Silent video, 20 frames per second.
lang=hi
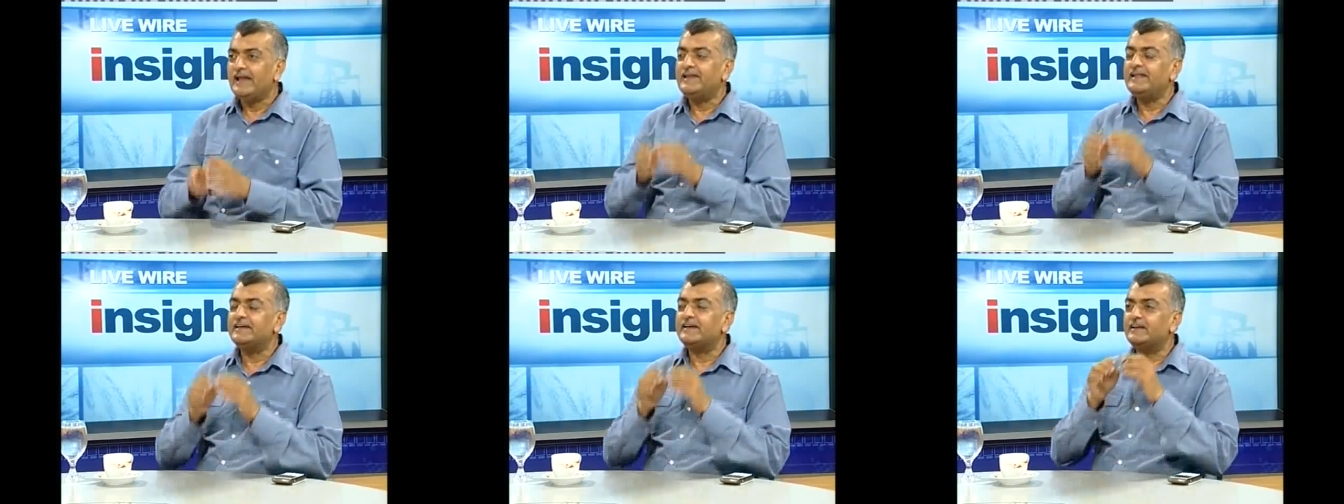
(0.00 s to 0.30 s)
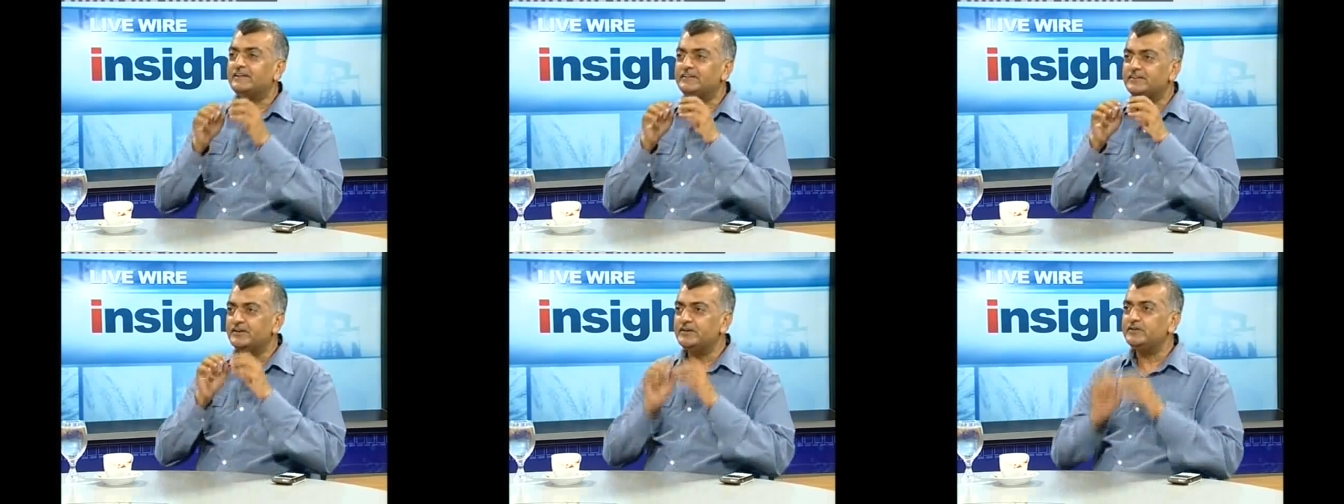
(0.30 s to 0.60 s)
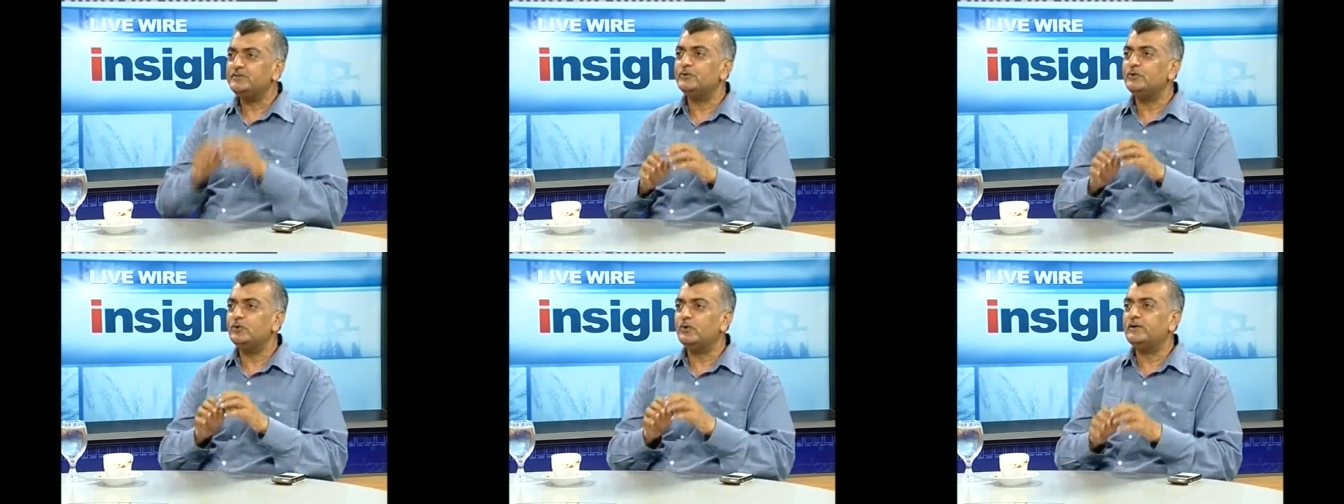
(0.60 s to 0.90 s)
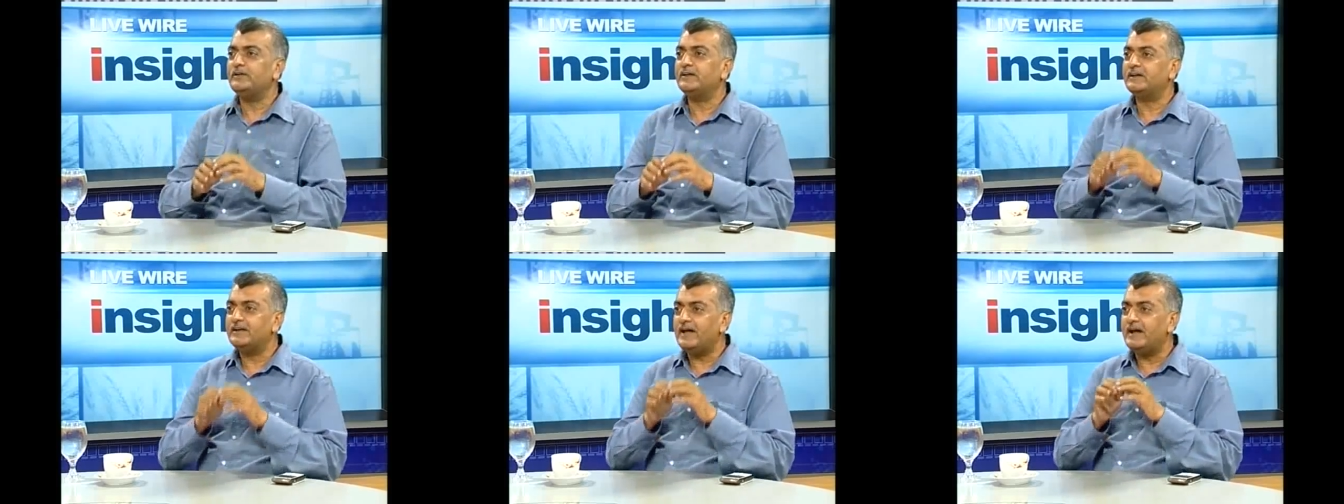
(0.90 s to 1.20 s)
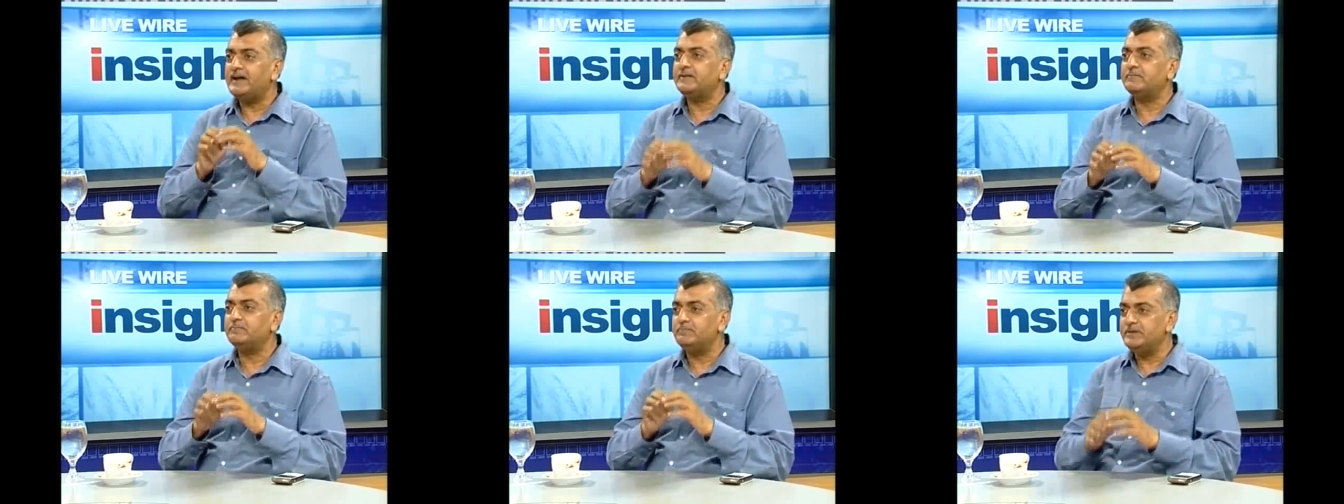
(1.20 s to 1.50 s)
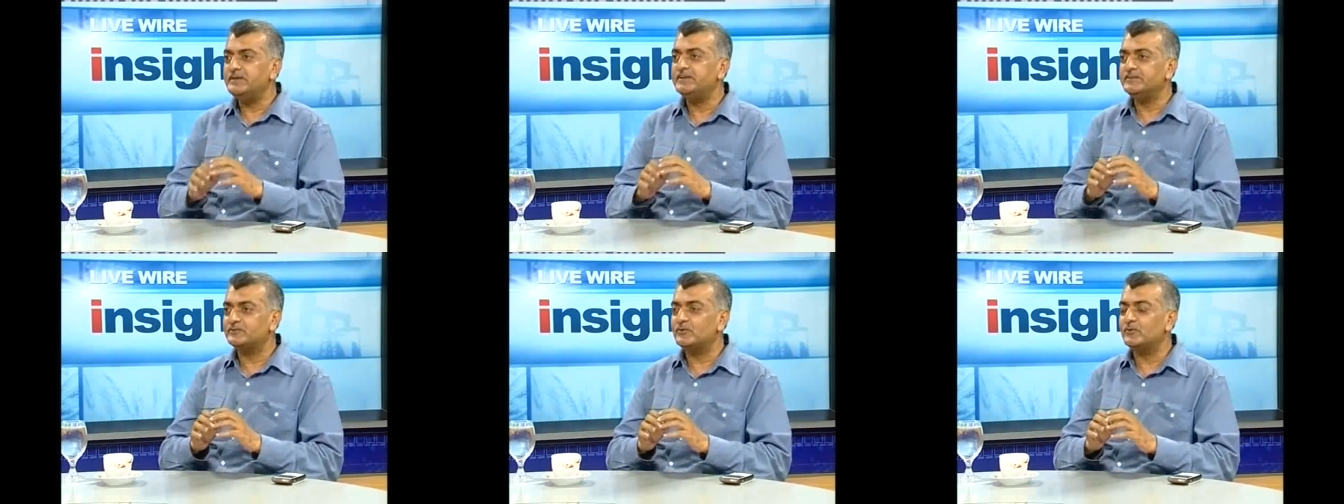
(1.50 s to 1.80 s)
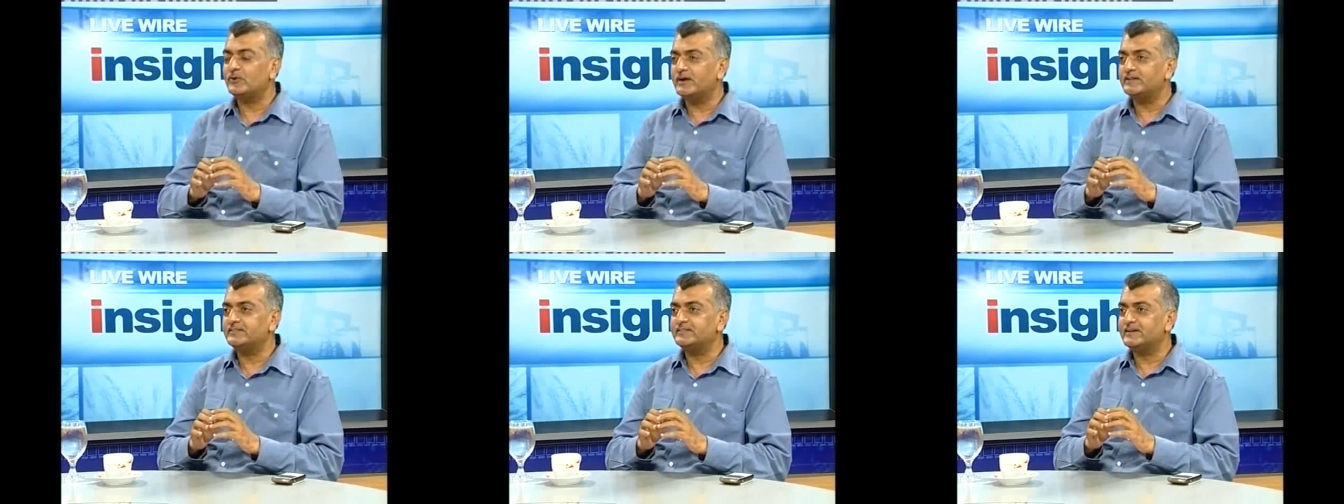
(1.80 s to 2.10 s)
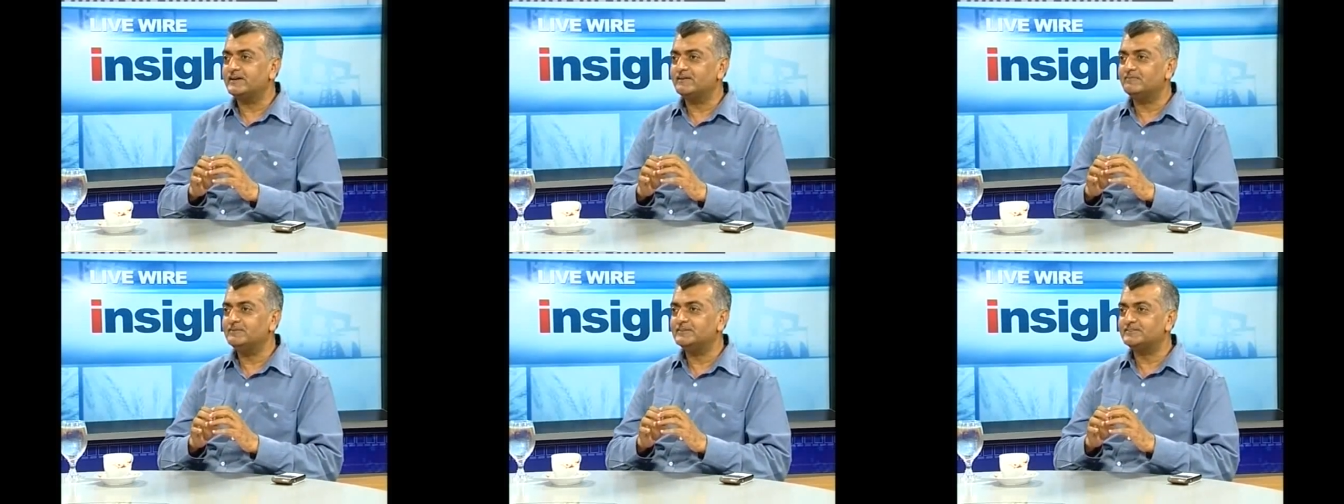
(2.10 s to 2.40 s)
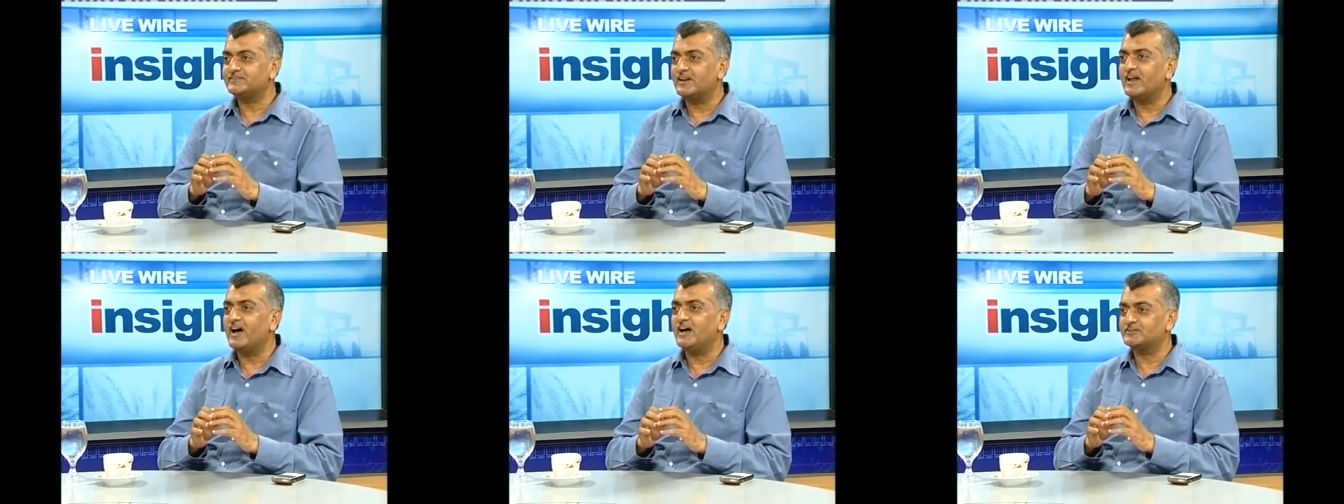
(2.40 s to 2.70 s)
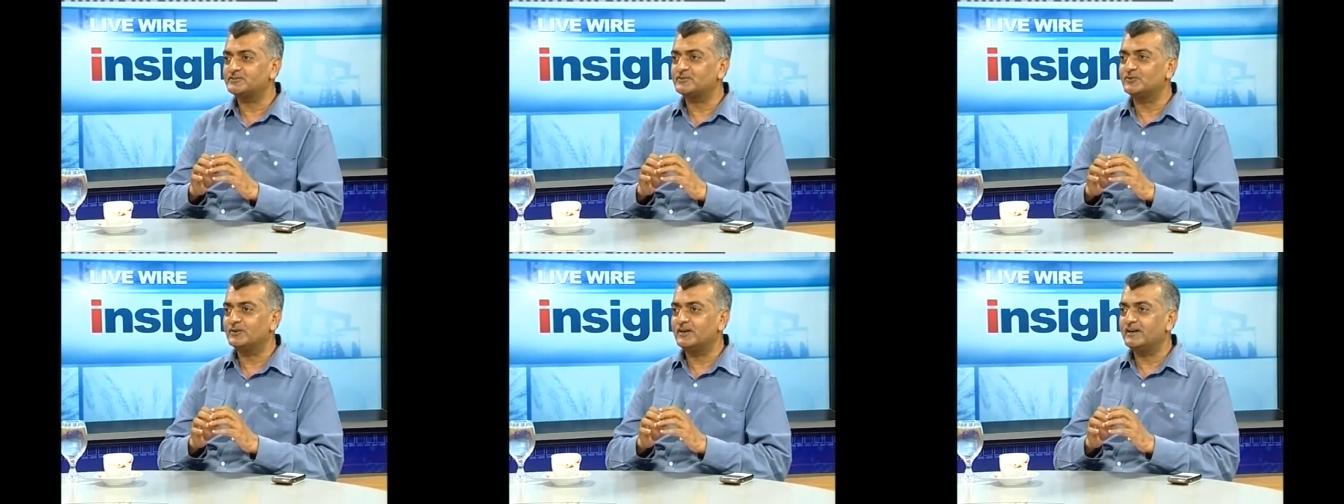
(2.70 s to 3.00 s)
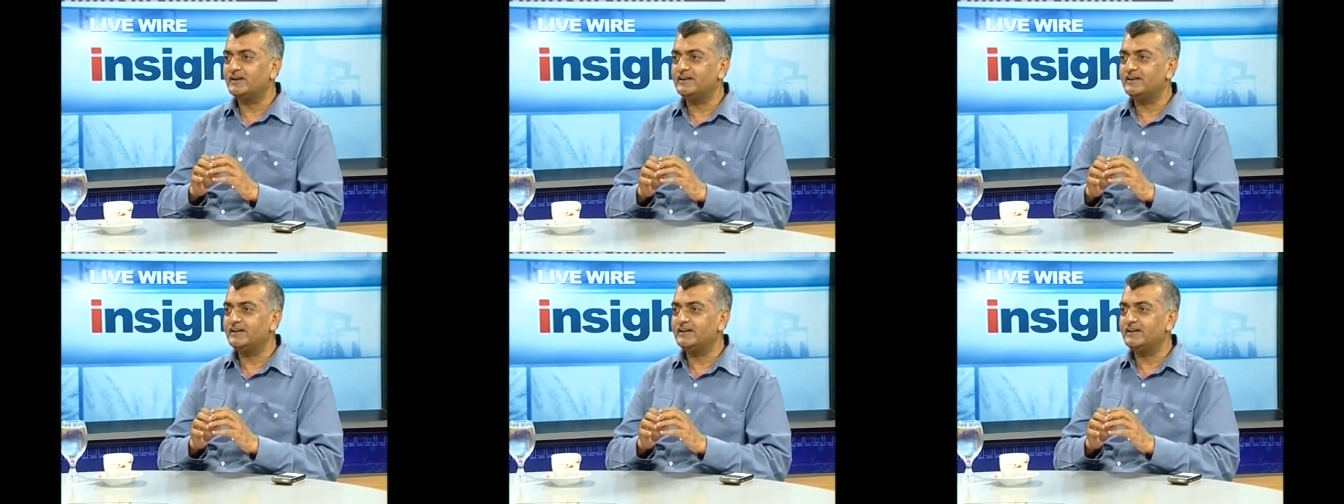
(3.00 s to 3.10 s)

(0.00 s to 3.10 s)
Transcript: लेकिन ये जो लिगलाइट बी इसको कहते हैं हम इस क्लास